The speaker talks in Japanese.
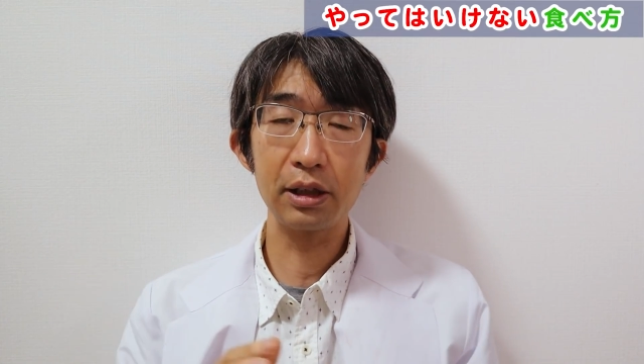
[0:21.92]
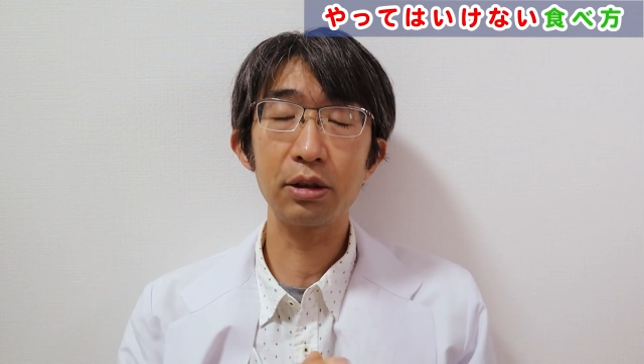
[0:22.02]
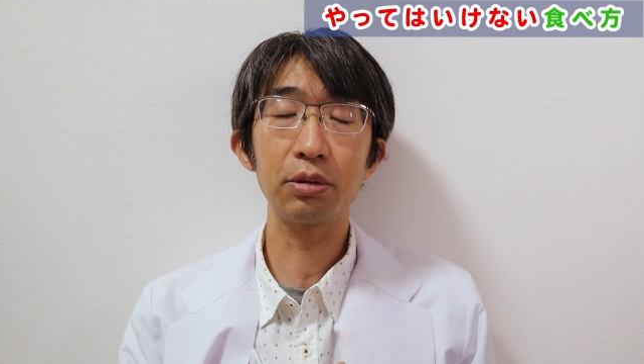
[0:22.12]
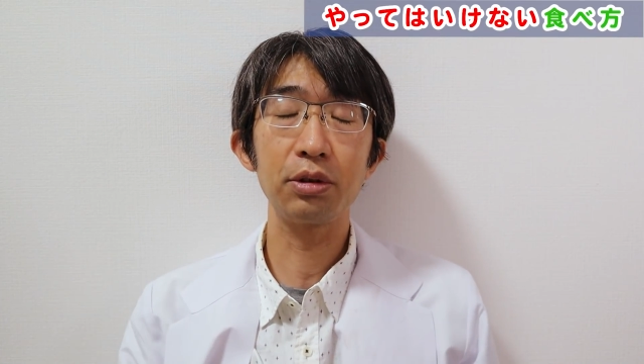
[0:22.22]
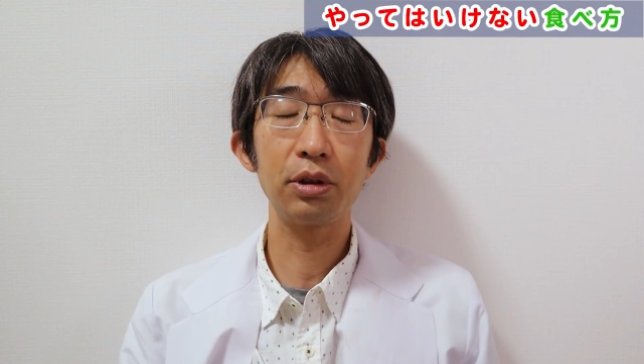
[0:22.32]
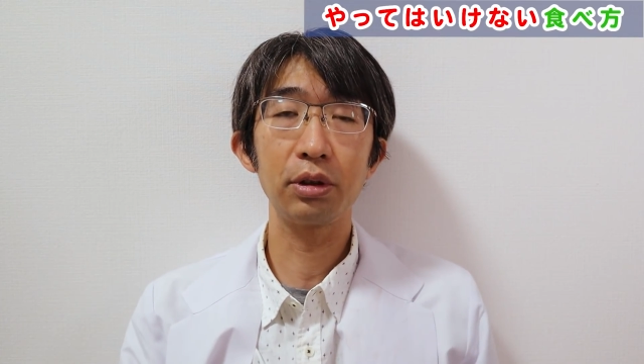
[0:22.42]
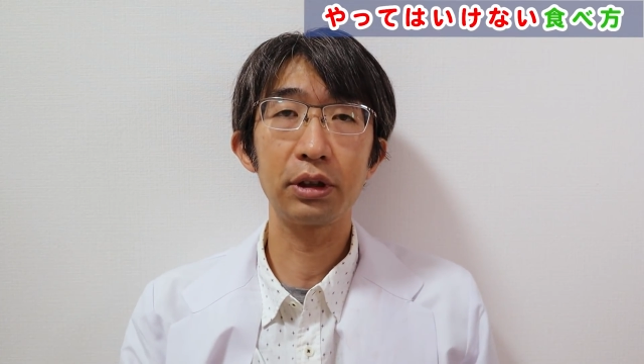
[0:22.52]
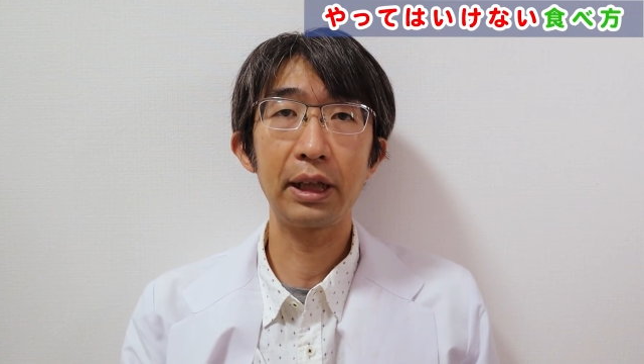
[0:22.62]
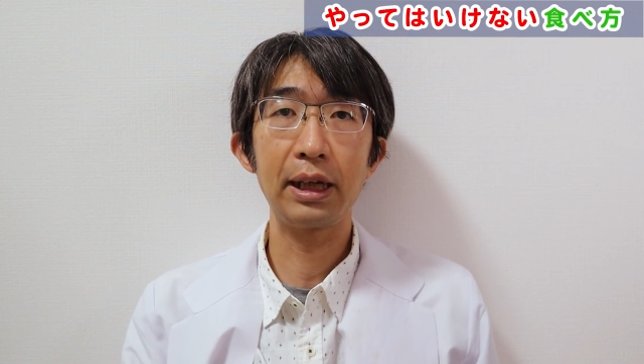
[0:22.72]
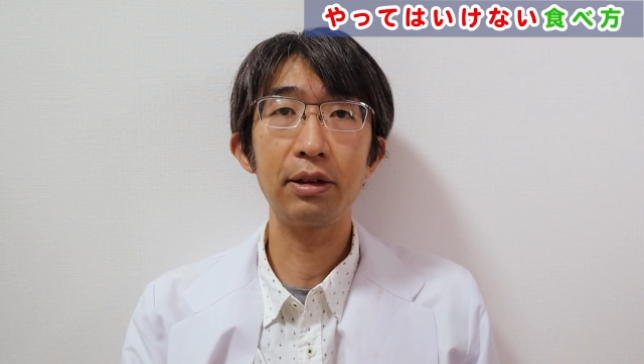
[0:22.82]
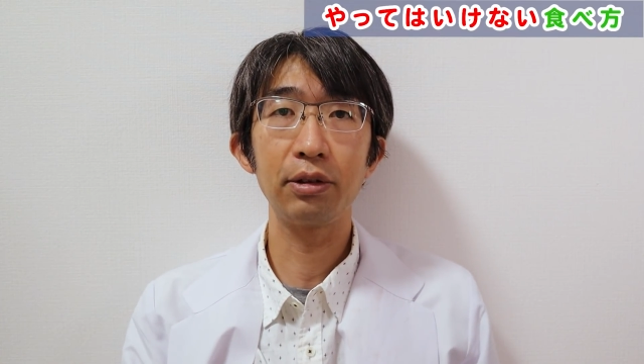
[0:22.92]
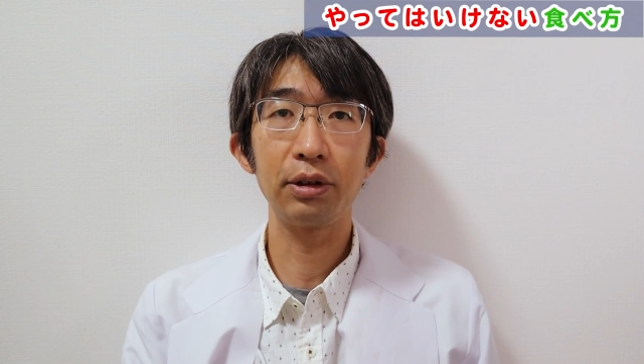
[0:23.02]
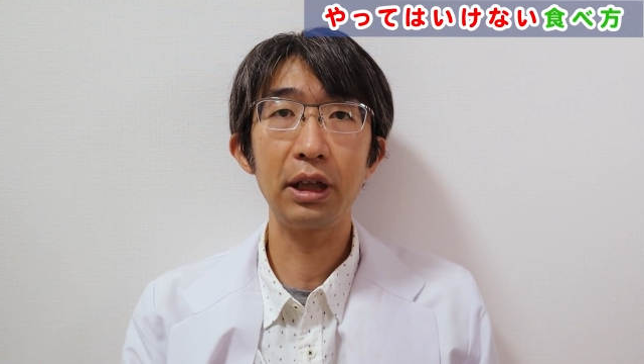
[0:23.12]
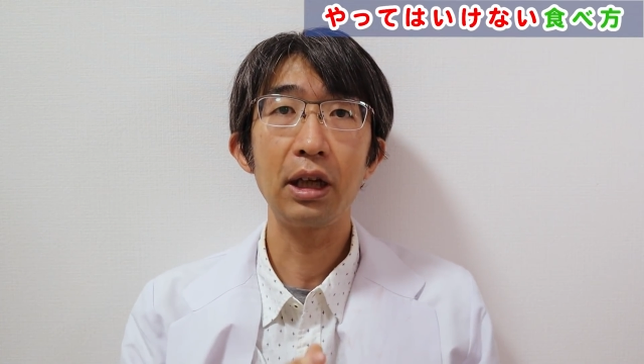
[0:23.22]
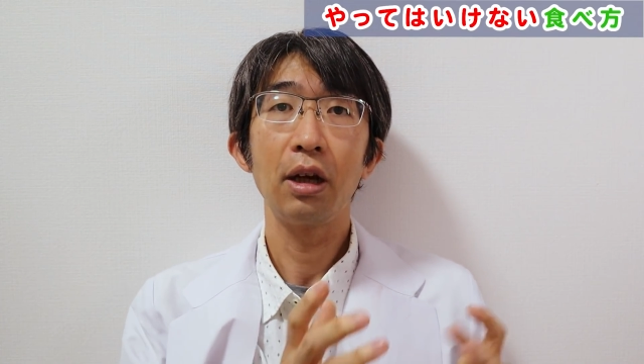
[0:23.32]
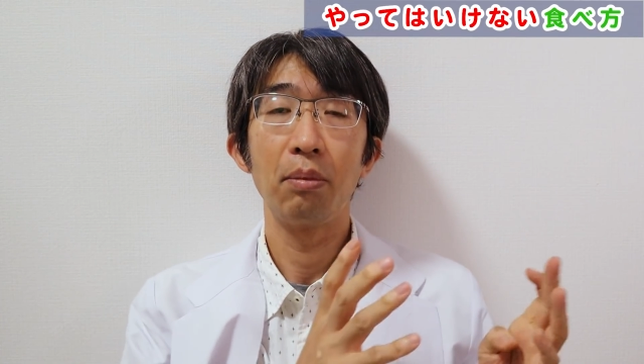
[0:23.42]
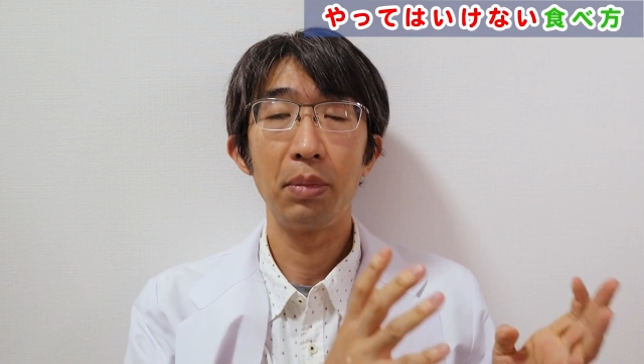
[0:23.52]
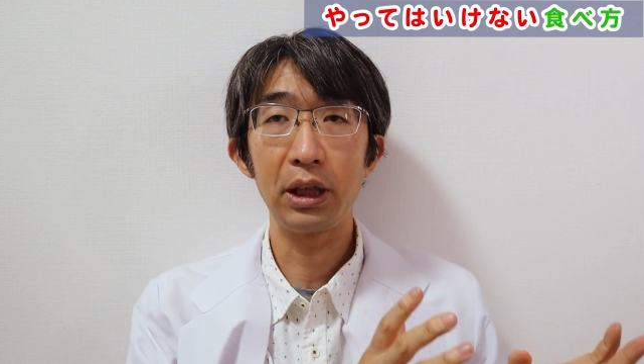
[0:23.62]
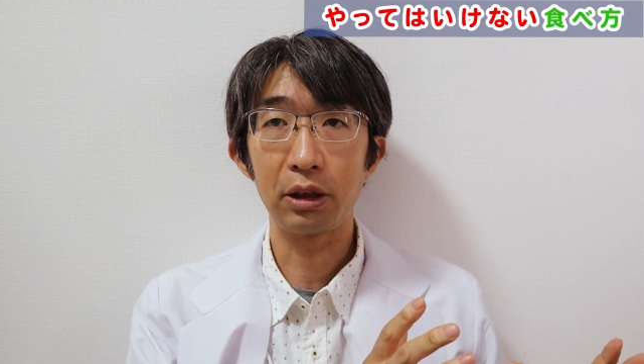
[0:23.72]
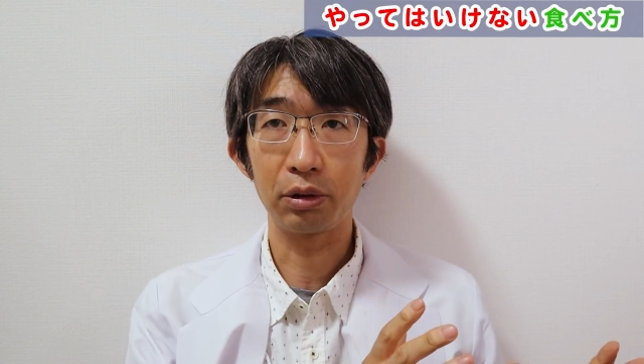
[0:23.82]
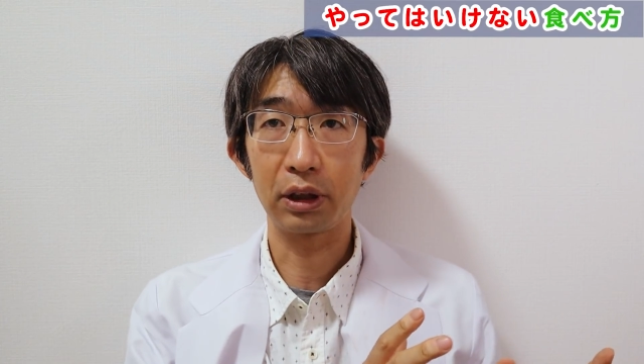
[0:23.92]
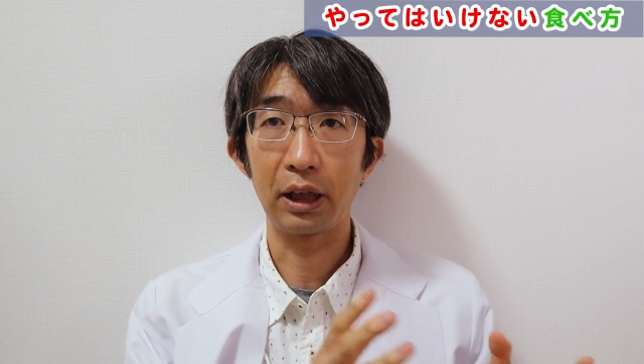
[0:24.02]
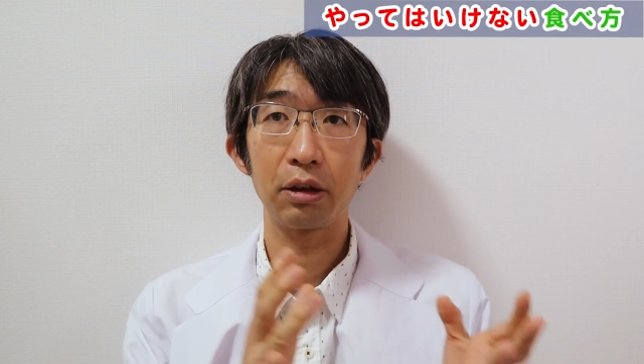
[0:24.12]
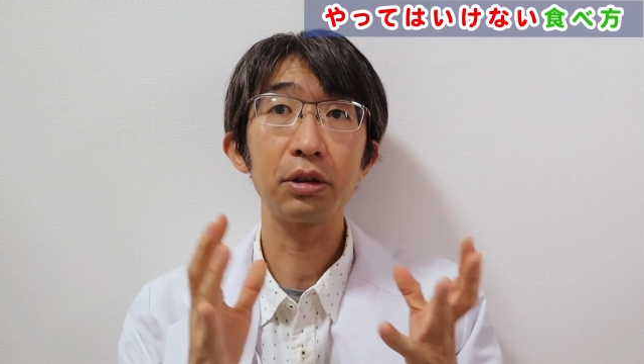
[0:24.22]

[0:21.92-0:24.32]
じ食事をしているのに目にとって、